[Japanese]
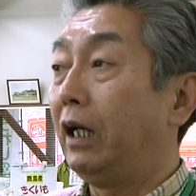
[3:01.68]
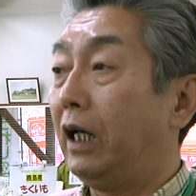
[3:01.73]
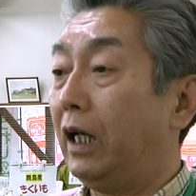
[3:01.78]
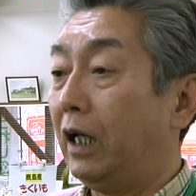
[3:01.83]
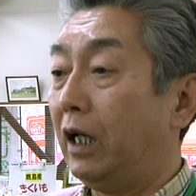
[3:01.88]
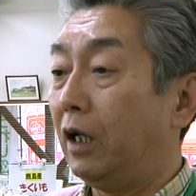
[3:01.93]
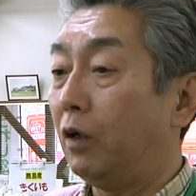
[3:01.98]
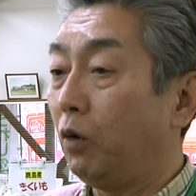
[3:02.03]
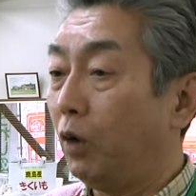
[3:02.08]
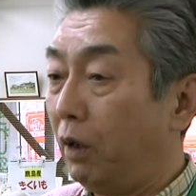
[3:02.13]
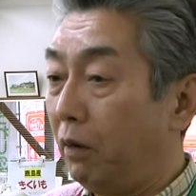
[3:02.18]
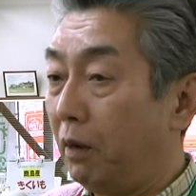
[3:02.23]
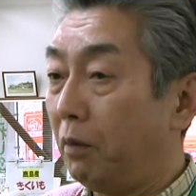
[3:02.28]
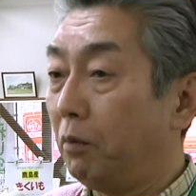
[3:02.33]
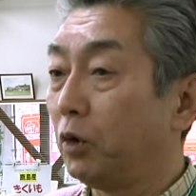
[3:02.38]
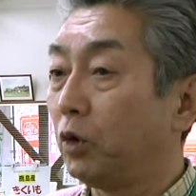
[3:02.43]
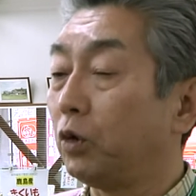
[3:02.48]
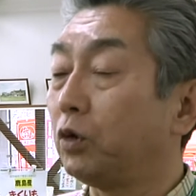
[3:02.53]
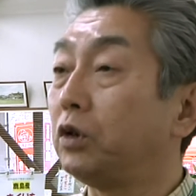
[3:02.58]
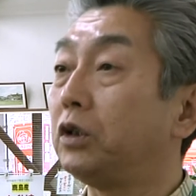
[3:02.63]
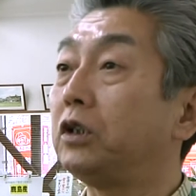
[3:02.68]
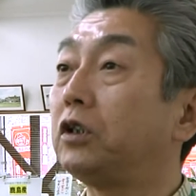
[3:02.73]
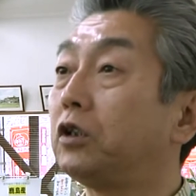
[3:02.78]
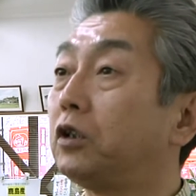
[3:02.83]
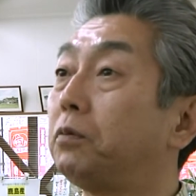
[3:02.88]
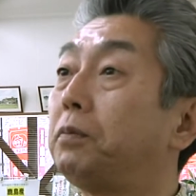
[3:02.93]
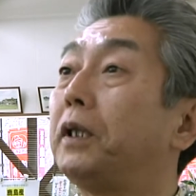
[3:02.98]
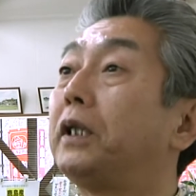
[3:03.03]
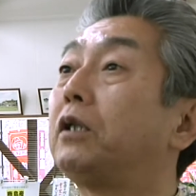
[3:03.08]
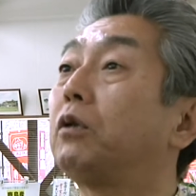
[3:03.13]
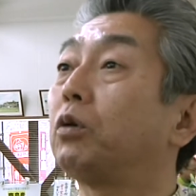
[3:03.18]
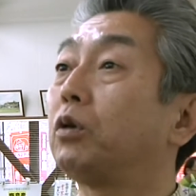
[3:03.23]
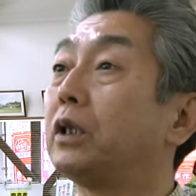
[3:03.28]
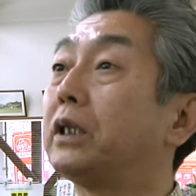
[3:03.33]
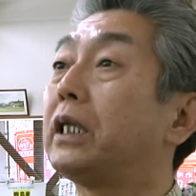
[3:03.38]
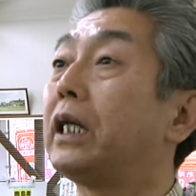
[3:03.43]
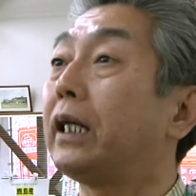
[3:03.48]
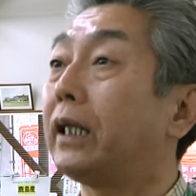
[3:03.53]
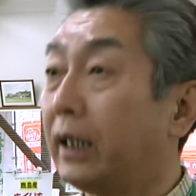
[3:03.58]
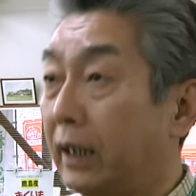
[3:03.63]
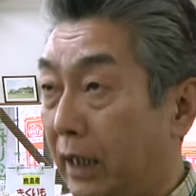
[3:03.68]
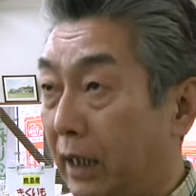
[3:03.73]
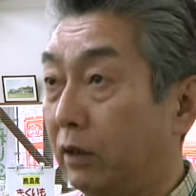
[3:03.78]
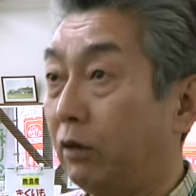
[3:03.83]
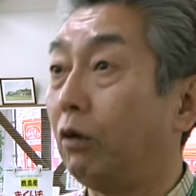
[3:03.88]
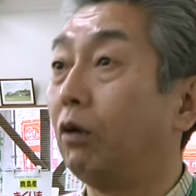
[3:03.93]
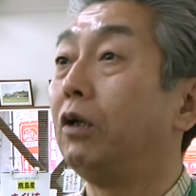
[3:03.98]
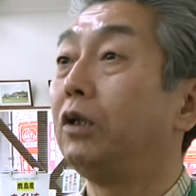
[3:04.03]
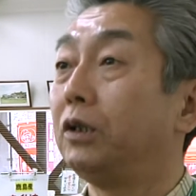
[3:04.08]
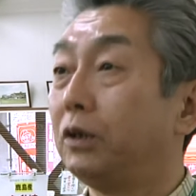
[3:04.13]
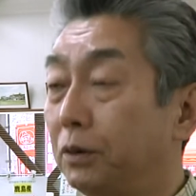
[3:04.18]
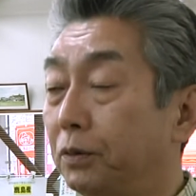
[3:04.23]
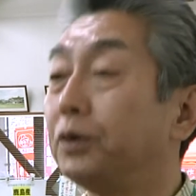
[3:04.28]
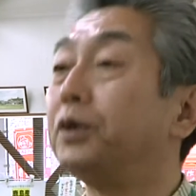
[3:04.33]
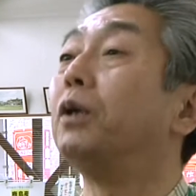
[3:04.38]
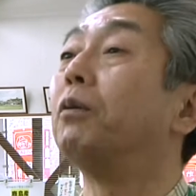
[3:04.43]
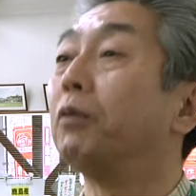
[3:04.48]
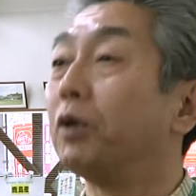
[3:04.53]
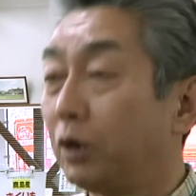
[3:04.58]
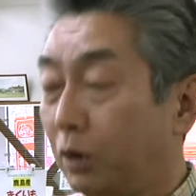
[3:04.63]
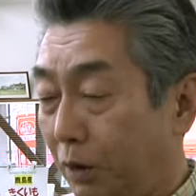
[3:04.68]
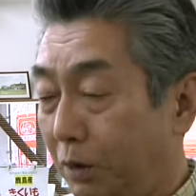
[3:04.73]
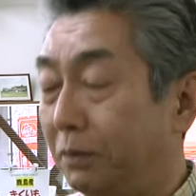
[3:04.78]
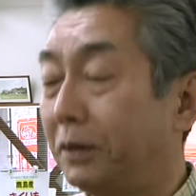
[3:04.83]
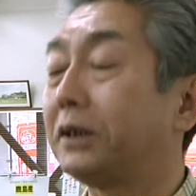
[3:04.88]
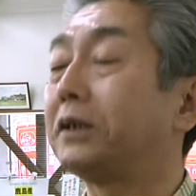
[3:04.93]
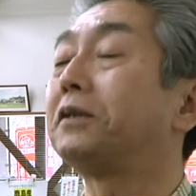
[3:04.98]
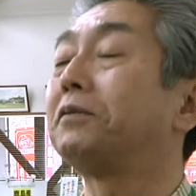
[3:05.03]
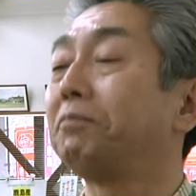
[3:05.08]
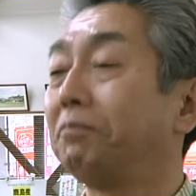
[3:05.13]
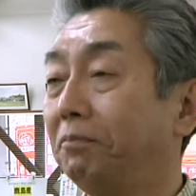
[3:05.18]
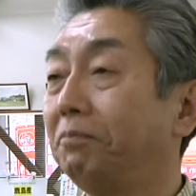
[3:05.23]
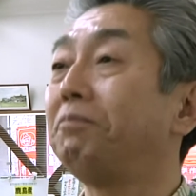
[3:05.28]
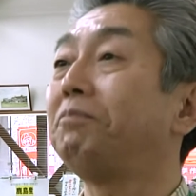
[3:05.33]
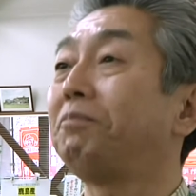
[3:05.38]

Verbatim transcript: えー、これはもう特筆すべきことじゃないかなというふうに思っております。